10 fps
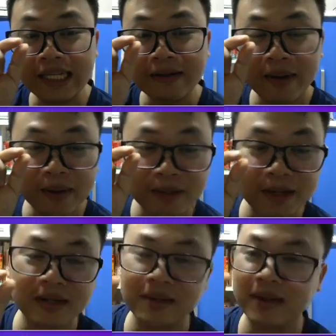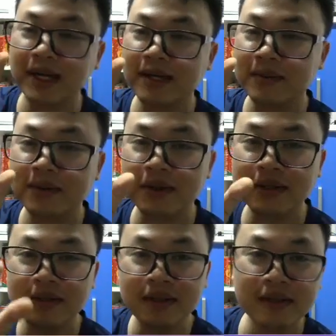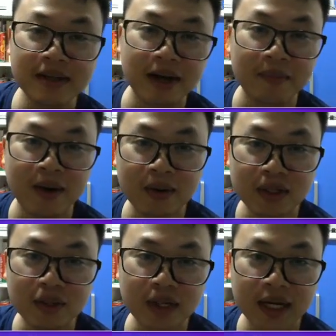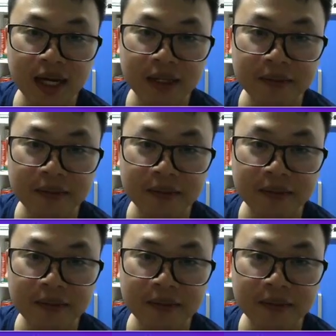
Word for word: tí máu thôi hoặc là còn còn từ nửa máu quay xuống này này